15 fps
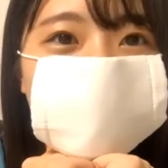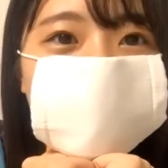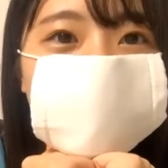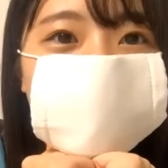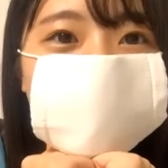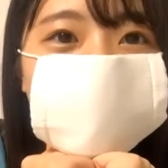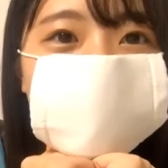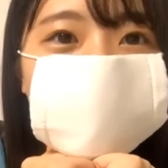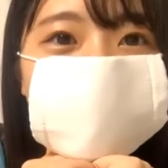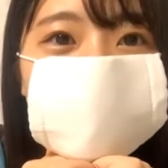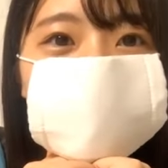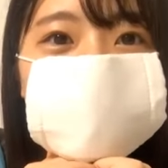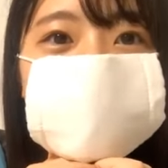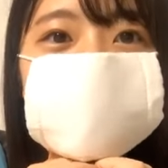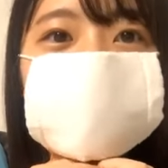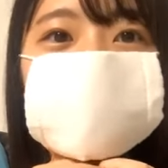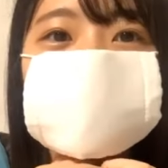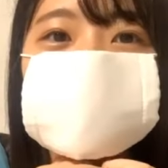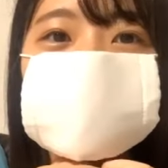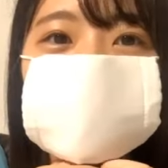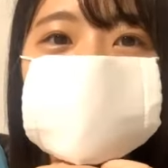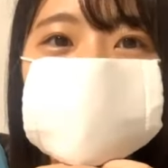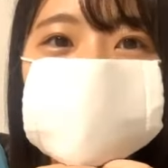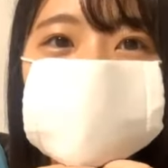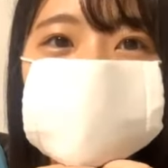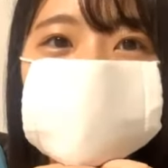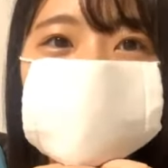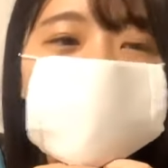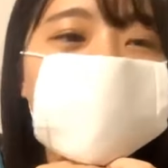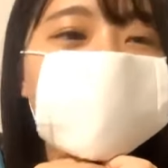まあむむ
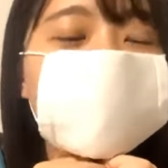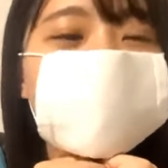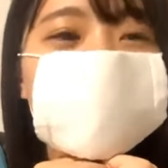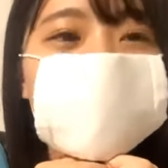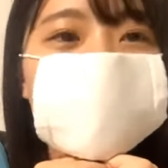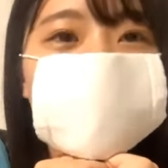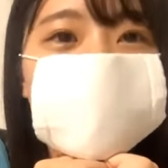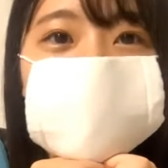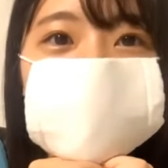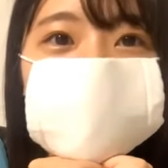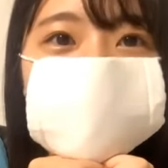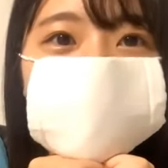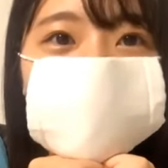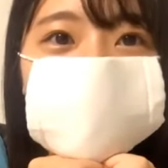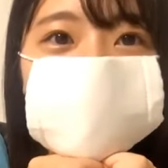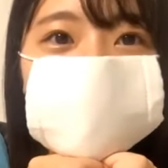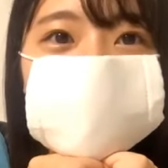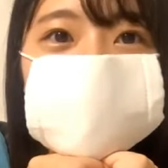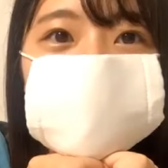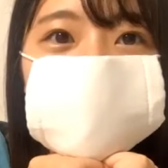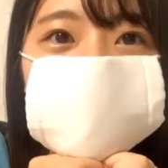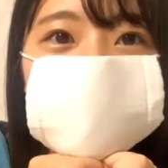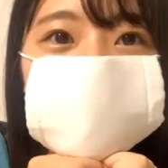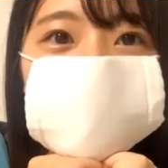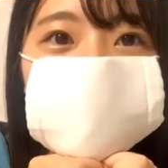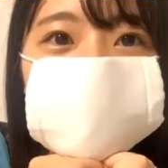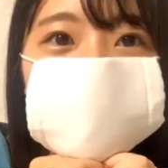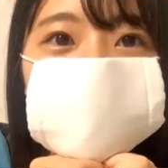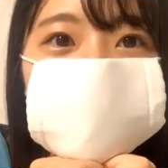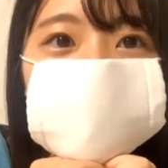まあ夢はねいくらでも持てま
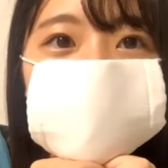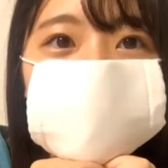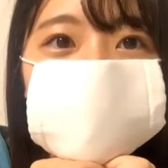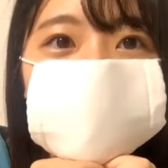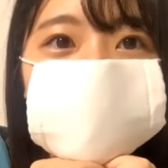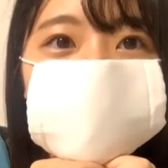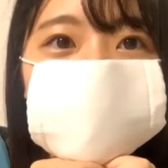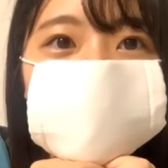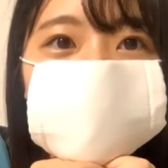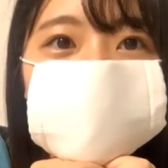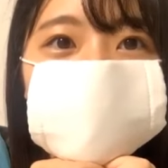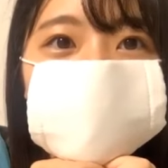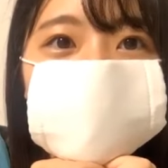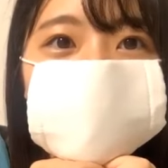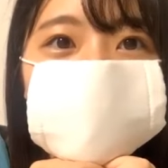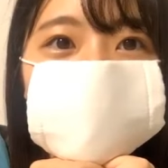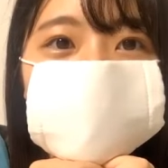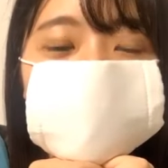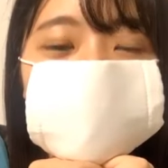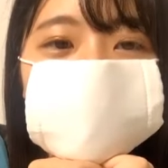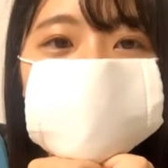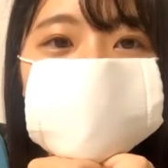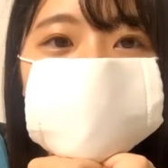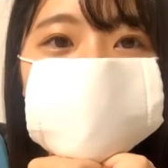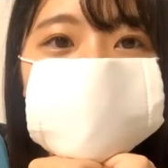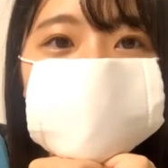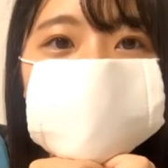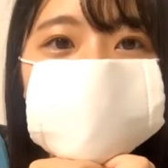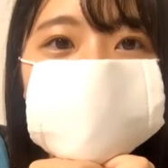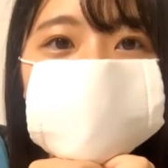すからね
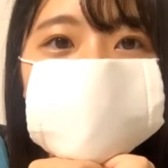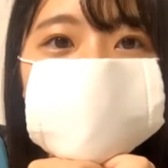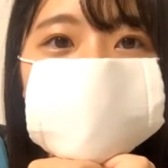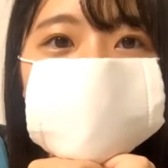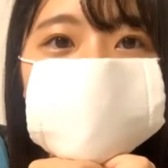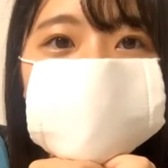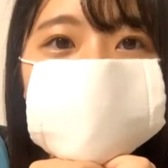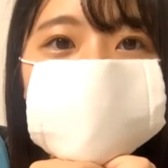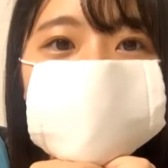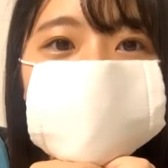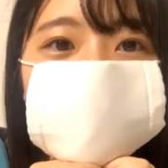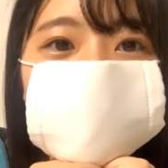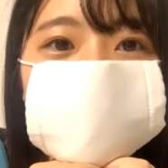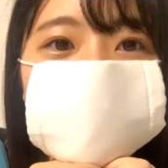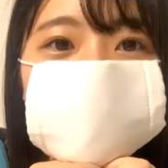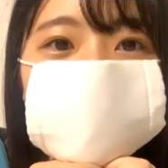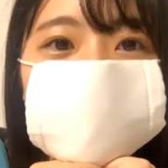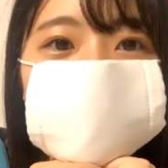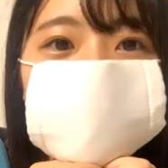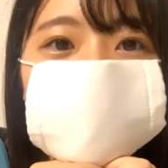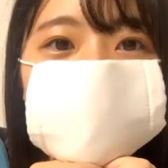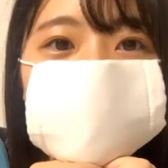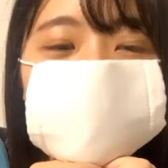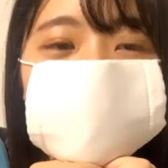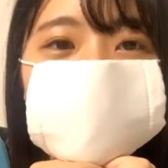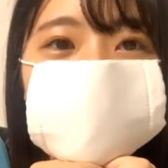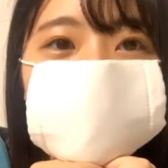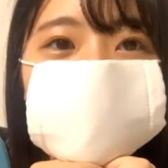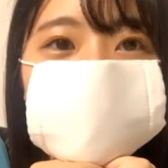へえ